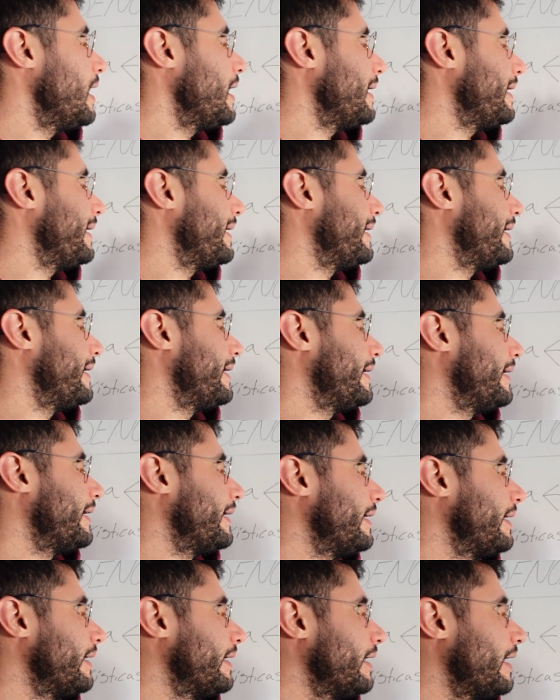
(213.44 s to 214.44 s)

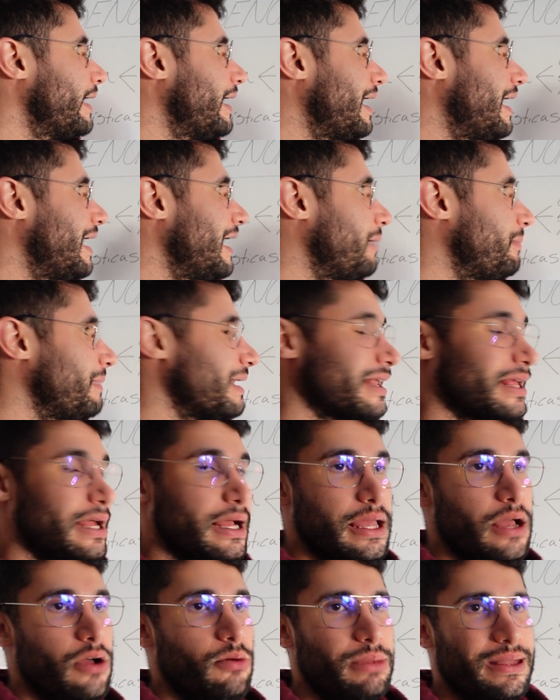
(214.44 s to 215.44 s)
eh, a la marca
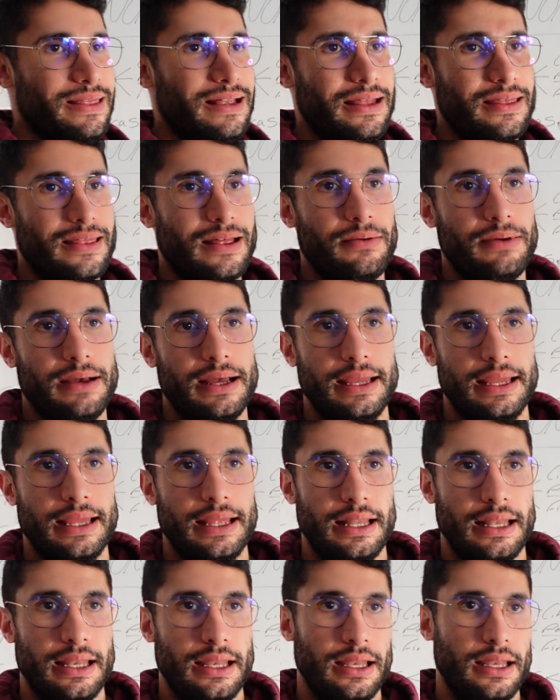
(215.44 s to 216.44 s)
que comercializaba,
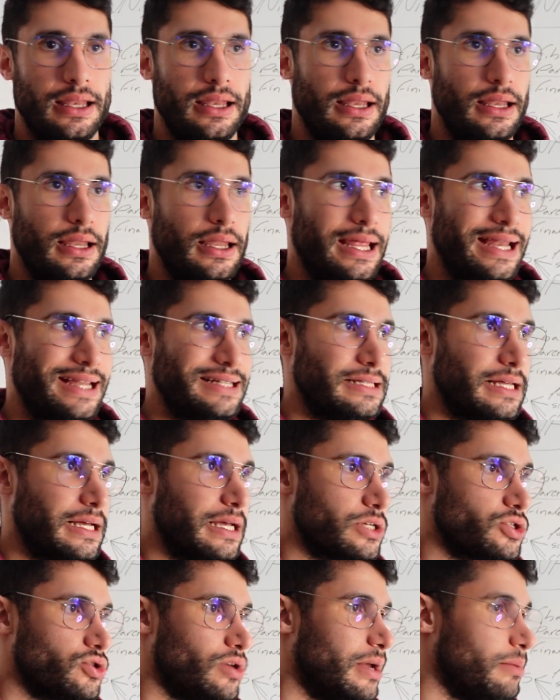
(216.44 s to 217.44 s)
en este
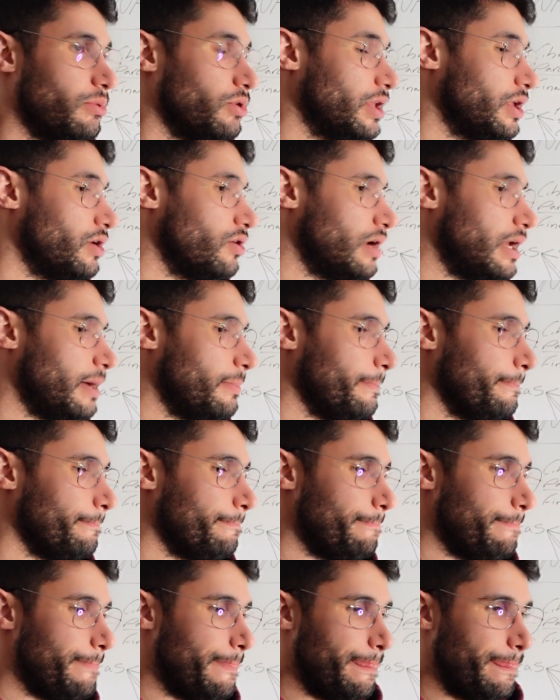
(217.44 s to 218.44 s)
caso la Boldenona,
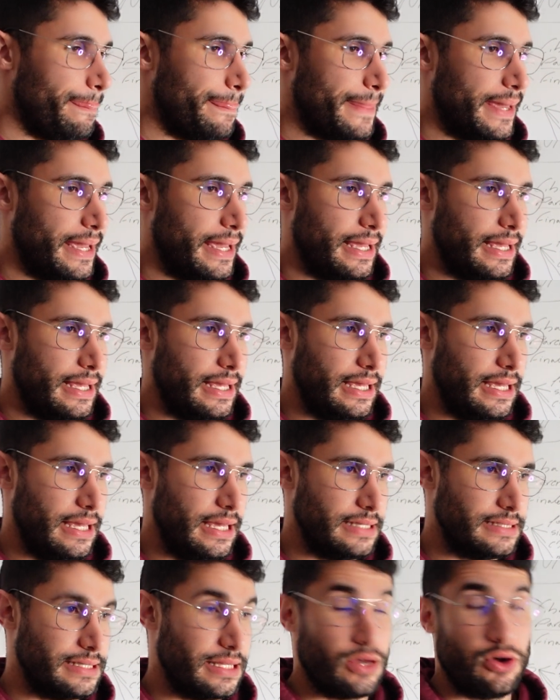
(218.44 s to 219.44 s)

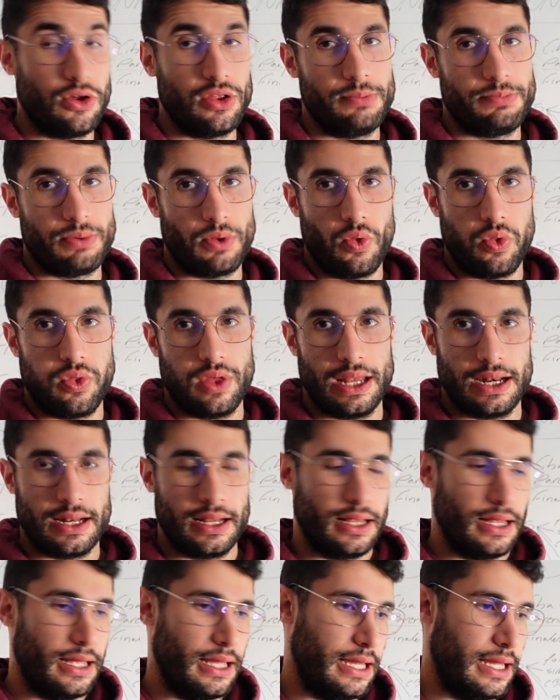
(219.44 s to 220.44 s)
y se dejó de producir
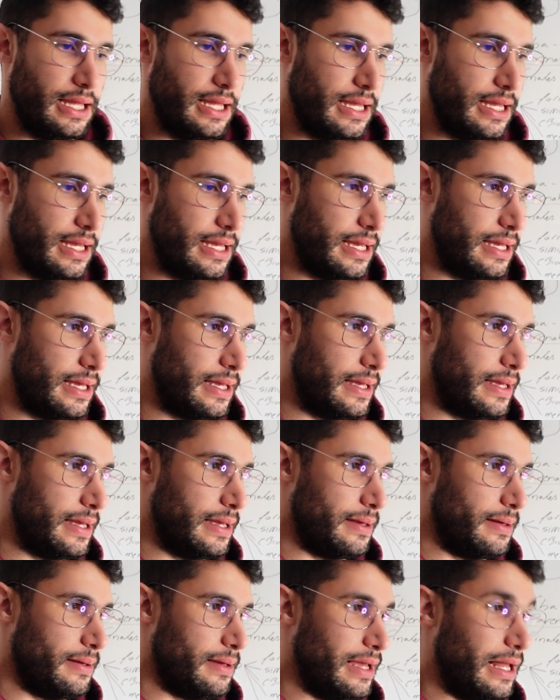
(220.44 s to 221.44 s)

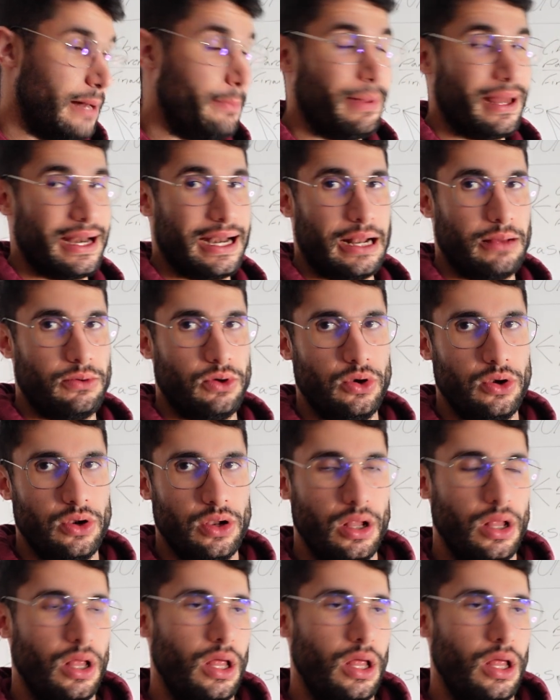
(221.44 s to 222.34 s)
eh, el parenabol